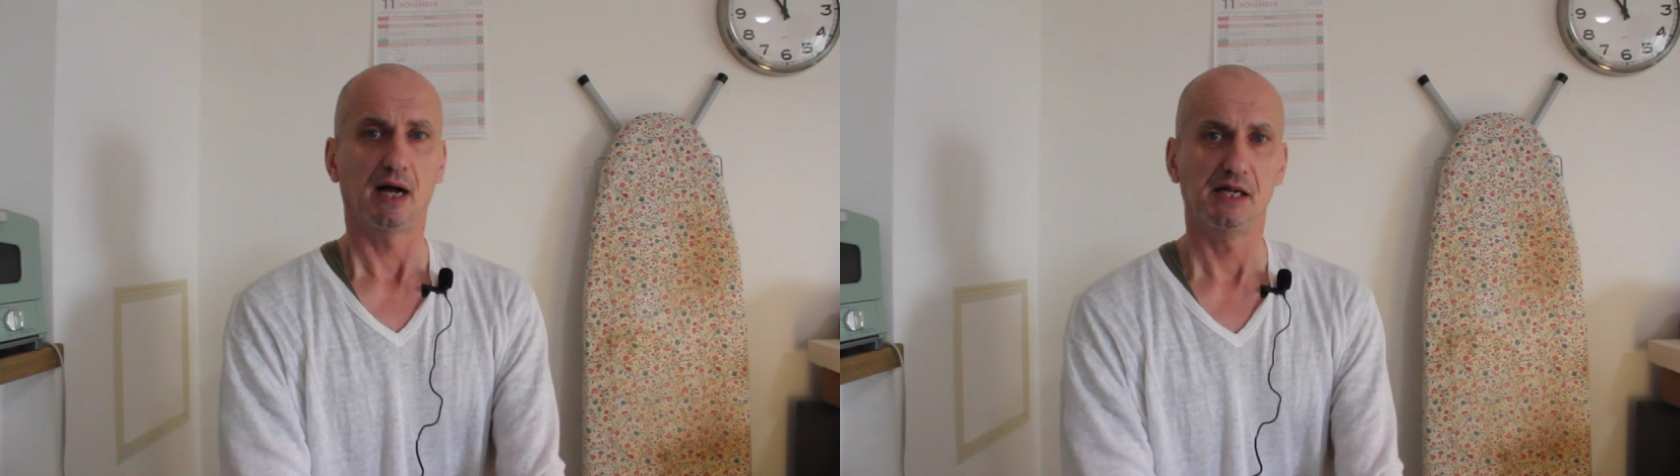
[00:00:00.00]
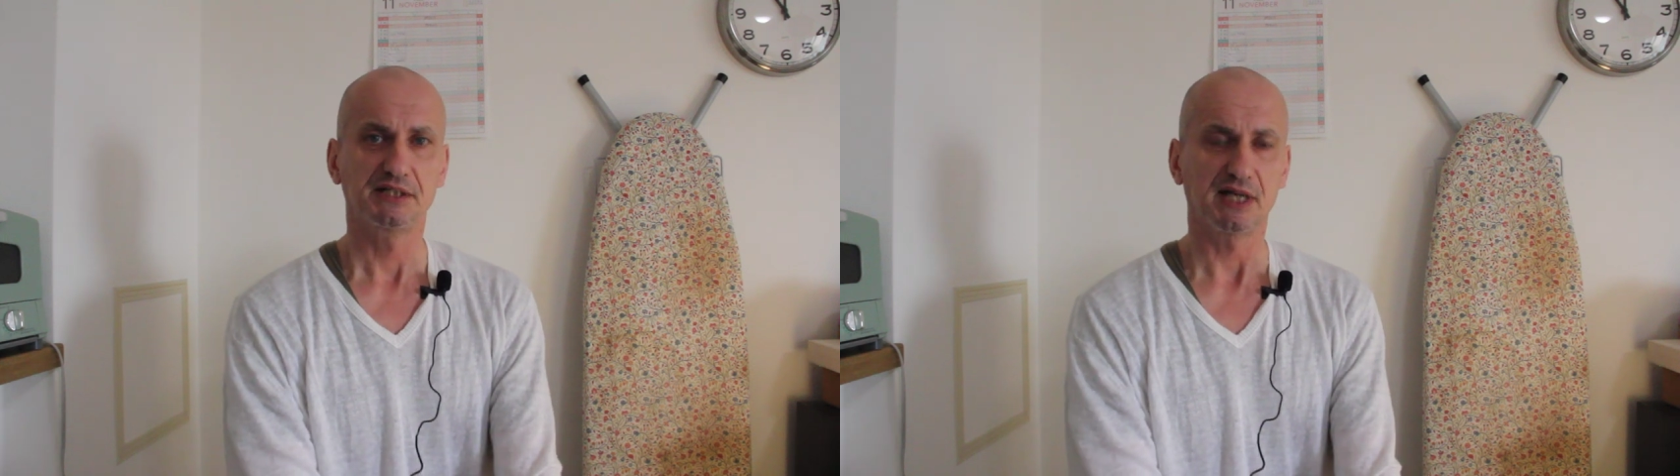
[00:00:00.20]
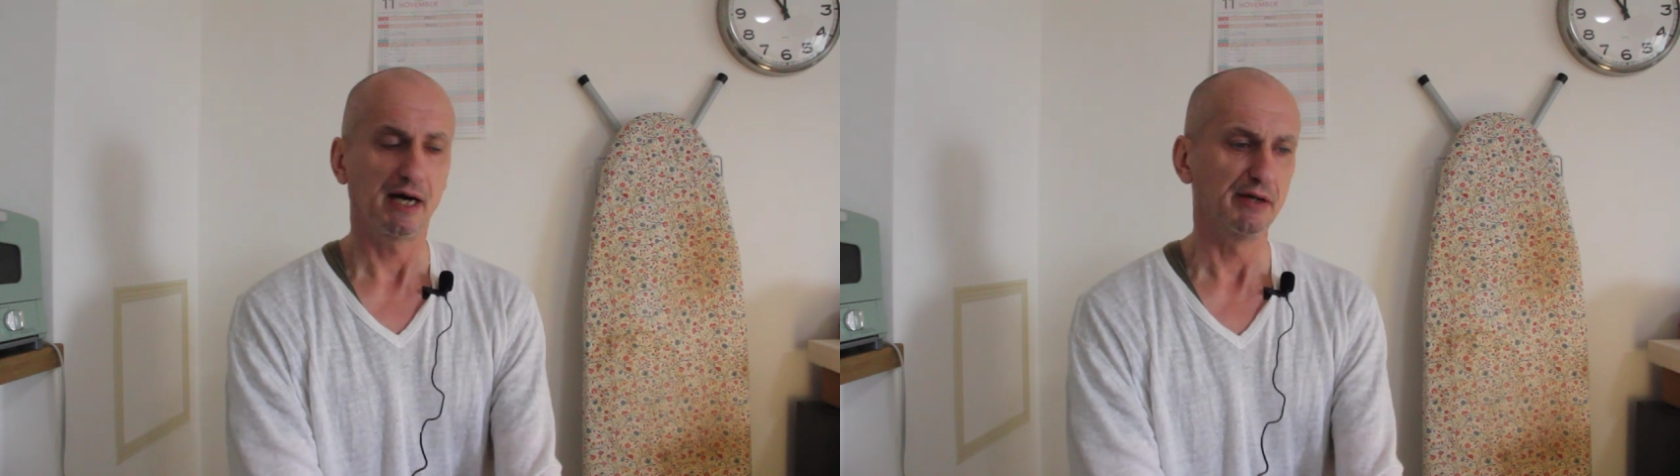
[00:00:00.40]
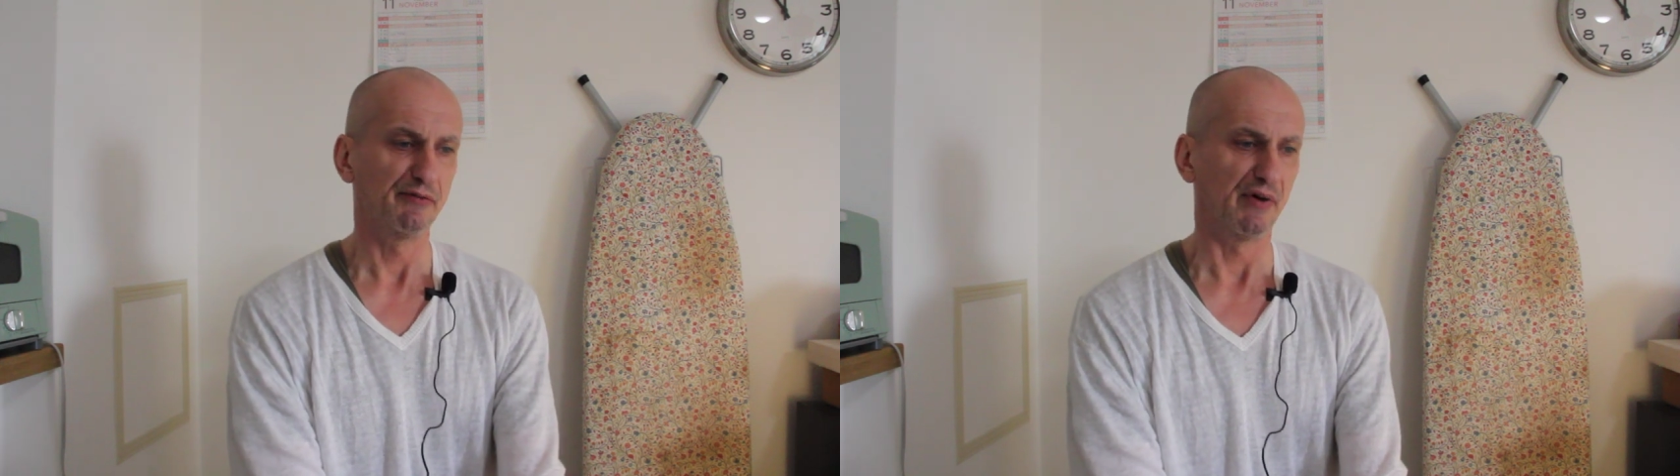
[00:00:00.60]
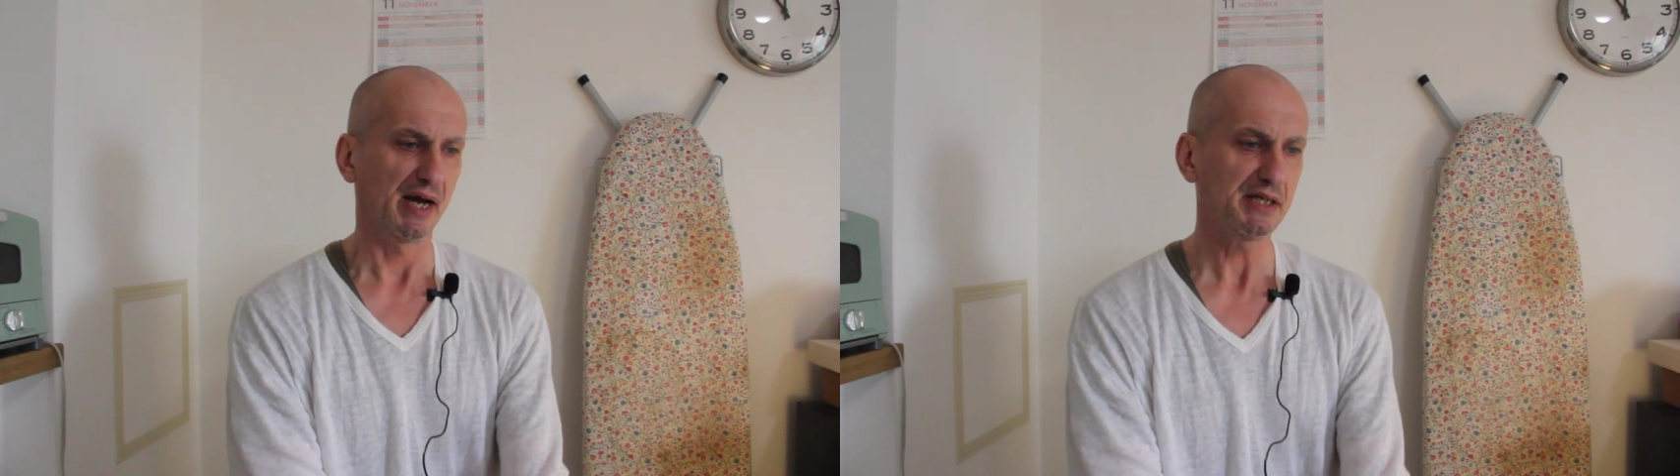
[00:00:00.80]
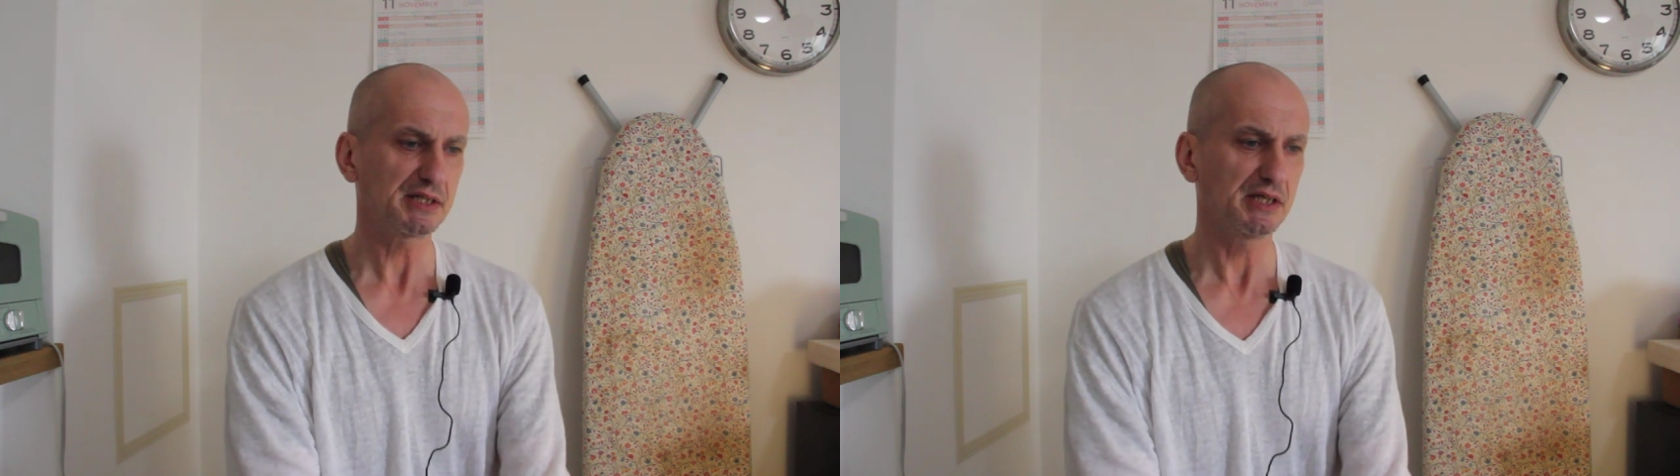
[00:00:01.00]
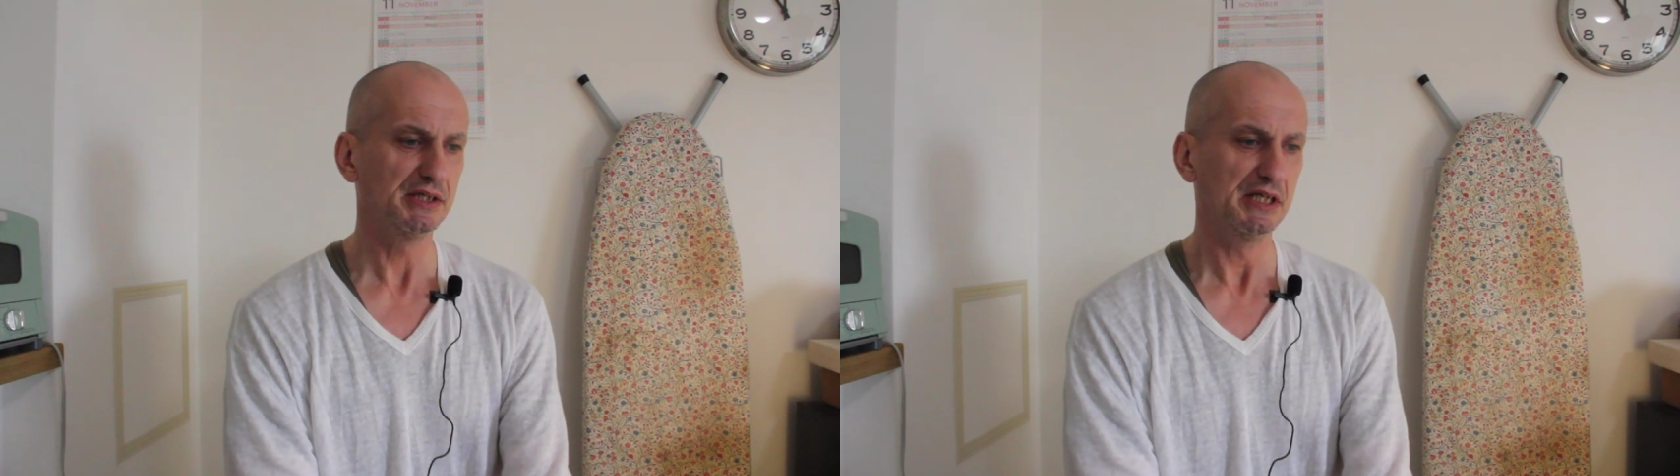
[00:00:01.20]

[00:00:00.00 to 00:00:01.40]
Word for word: Als einen weiteren